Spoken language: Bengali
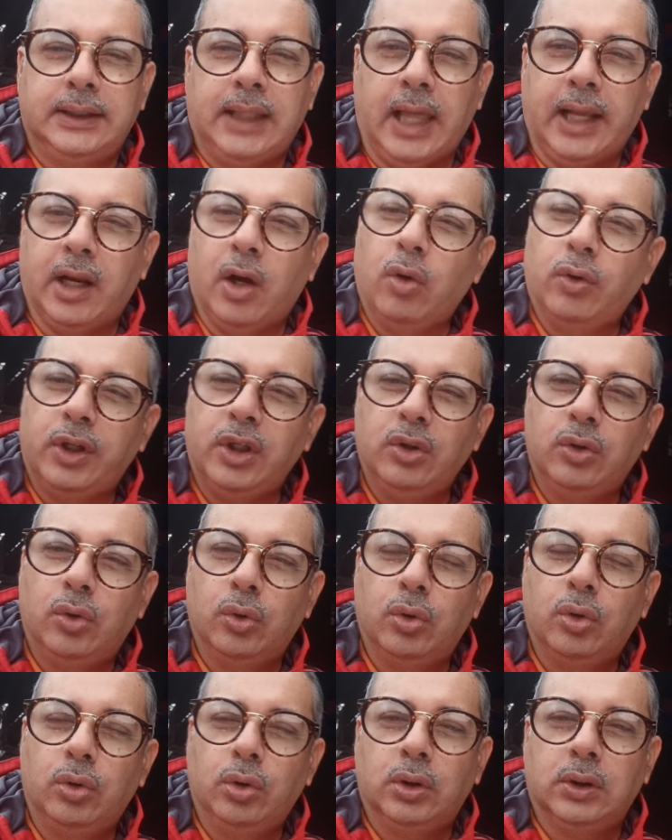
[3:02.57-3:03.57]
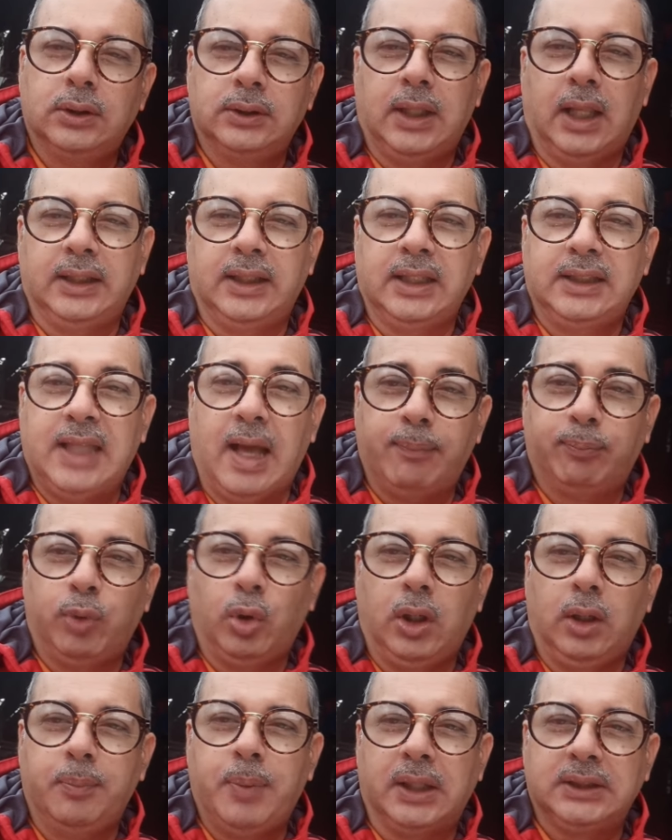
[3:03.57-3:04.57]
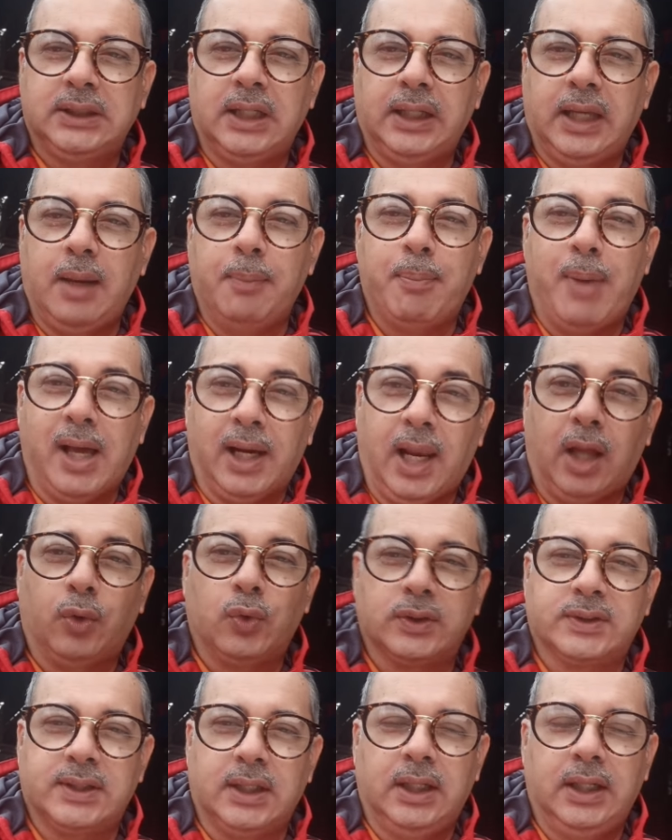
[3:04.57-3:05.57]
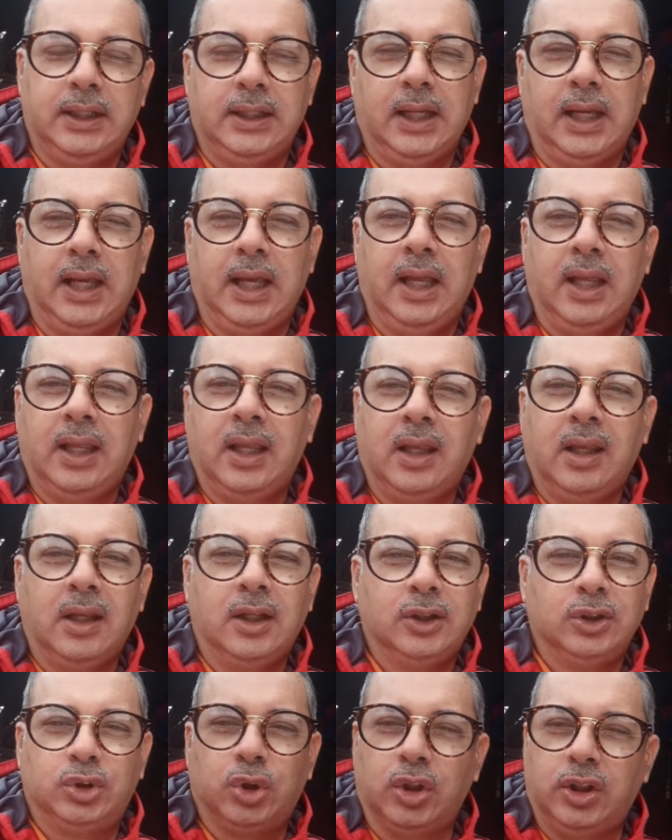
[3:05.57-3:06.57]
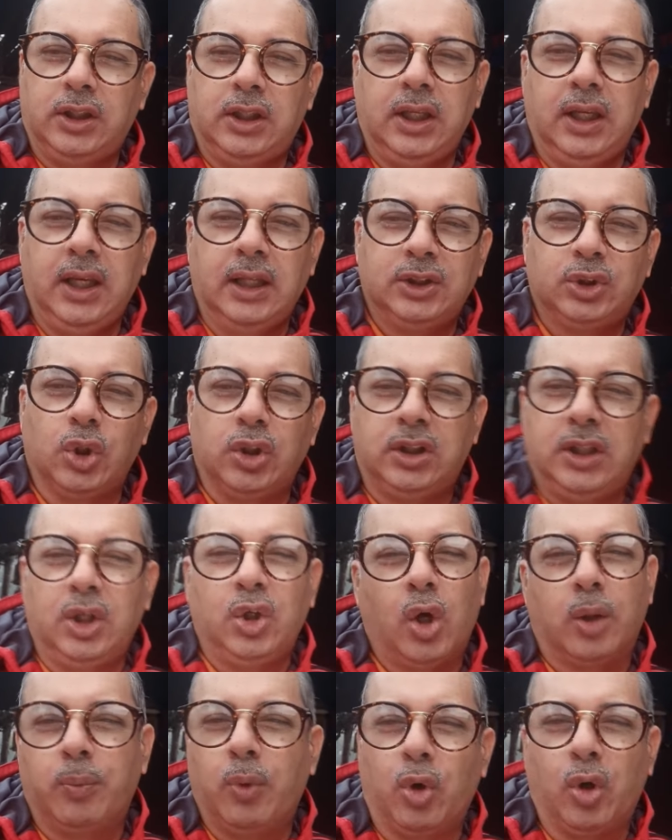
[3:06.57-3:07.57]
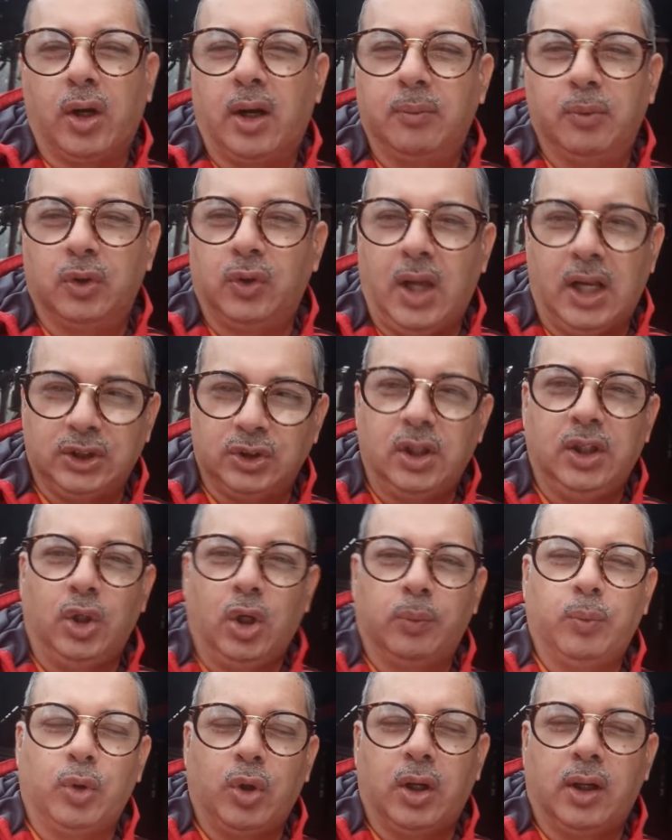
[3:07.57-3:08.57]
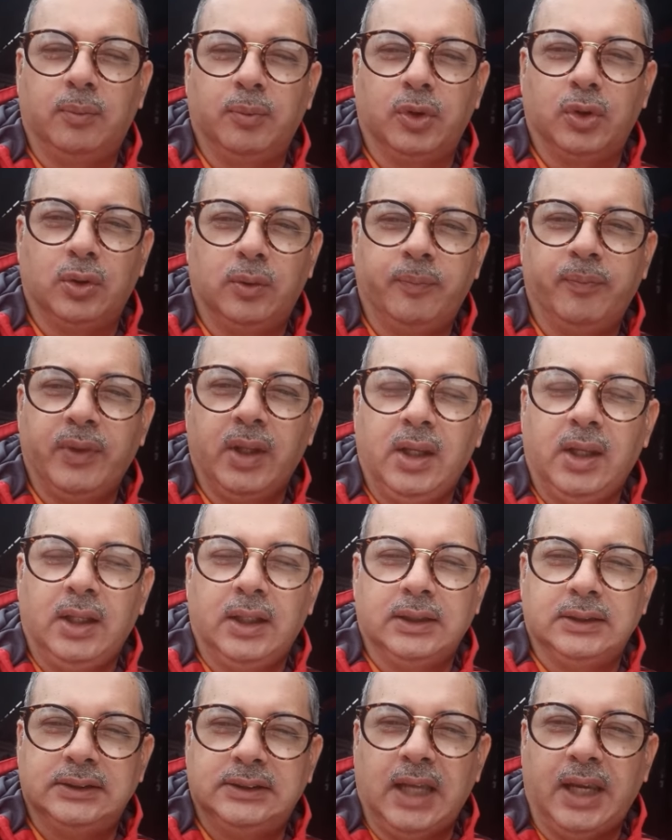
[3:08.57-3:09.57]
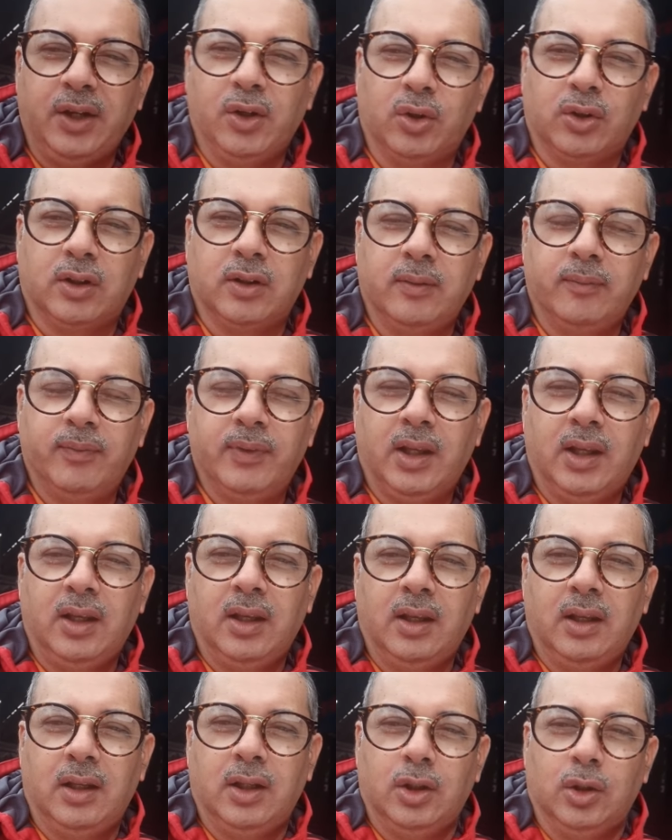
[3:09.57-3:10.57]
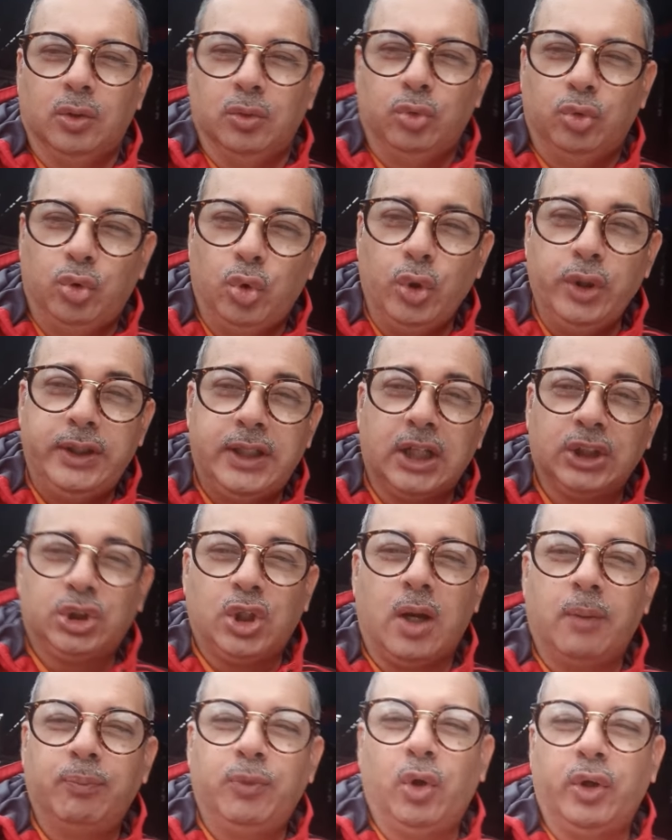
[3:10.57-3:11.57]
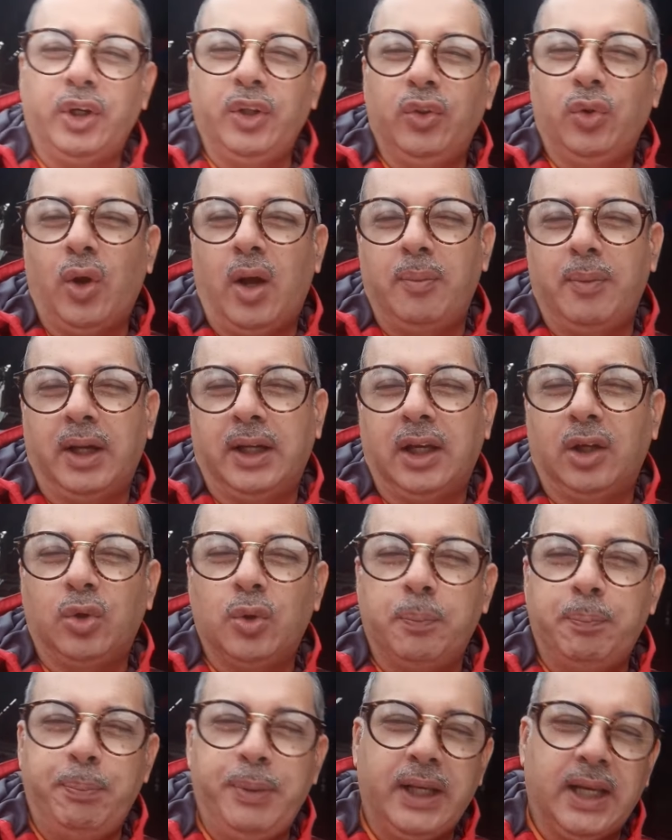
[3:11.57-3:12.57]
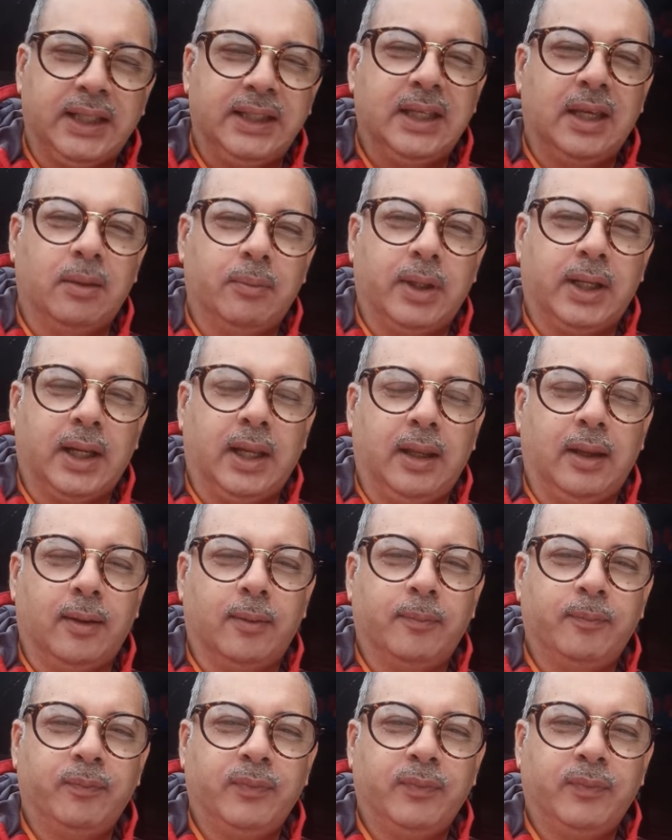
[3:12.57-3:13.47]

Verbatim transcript: তারাও কিন্তু তাদের দাপ্তরিক ভাষাকে বাংলা করছে এটা সত্যি সত্যি গর্ব করার মতো আসলে গর্ব করার মতো যাই হোক দুইটা শব্দ কিন্তু আমাকে খুব পীড়া দিয়ে বেড়ায়